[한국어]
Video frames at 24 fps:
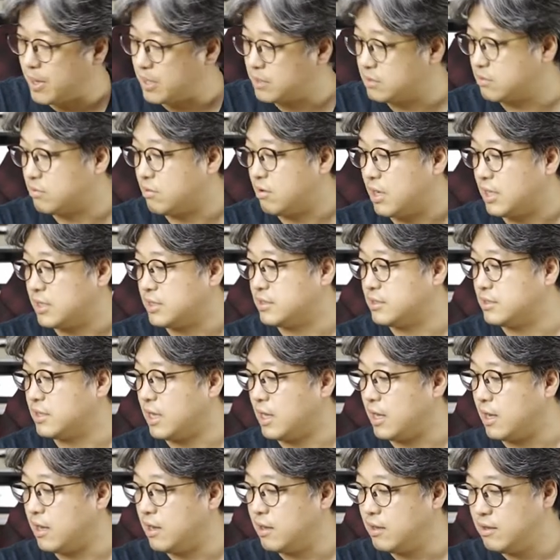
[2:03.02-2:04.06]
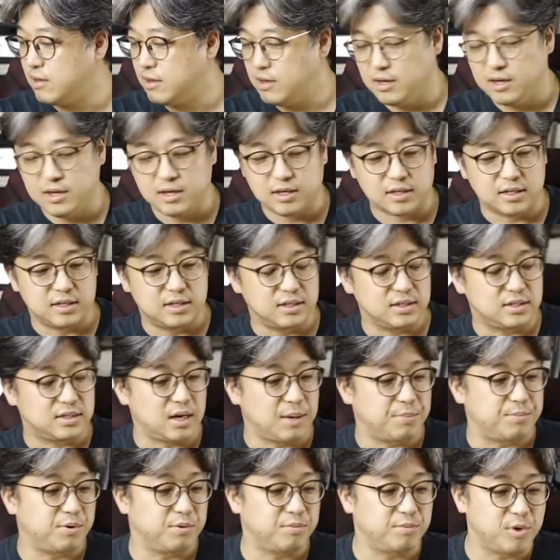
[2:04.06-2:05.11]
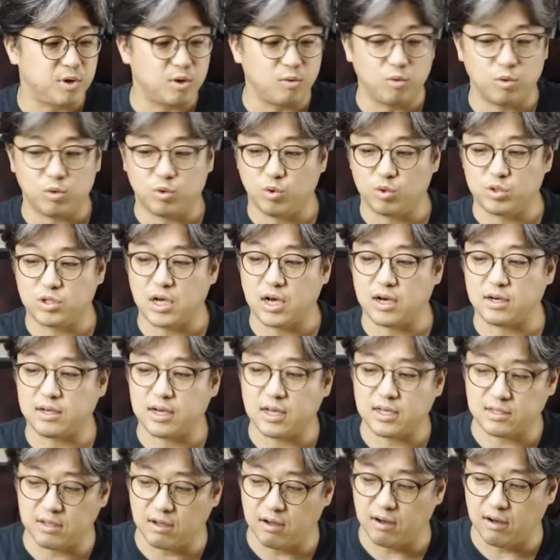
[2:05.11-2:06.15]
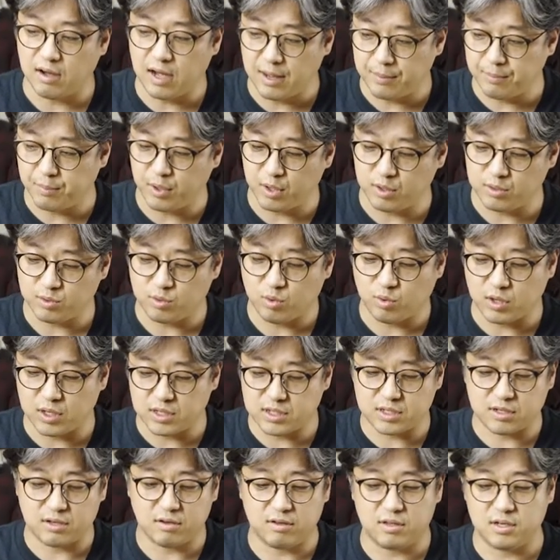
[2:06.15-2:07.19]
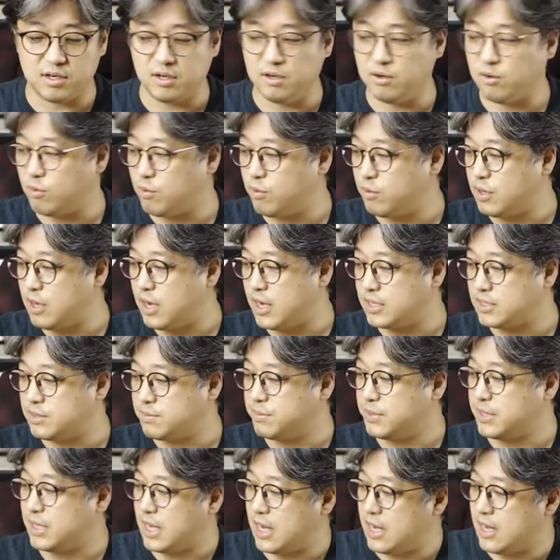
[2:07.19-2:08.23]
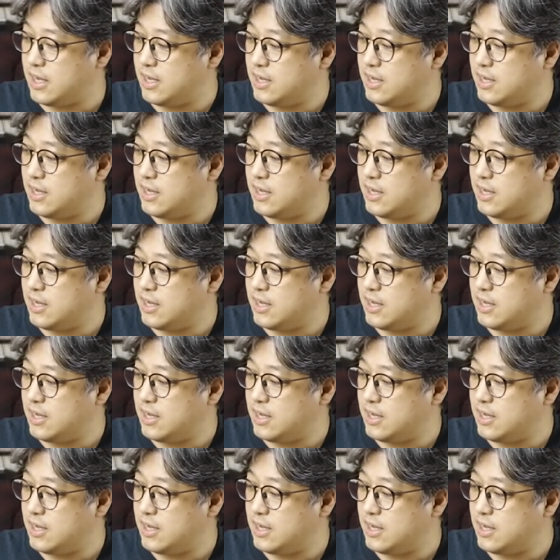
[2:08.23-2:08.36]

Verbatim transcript: 받은 것 같은데 그 제품이 도착을 해서 한번 소개시켜 드리려고 나왔습니다.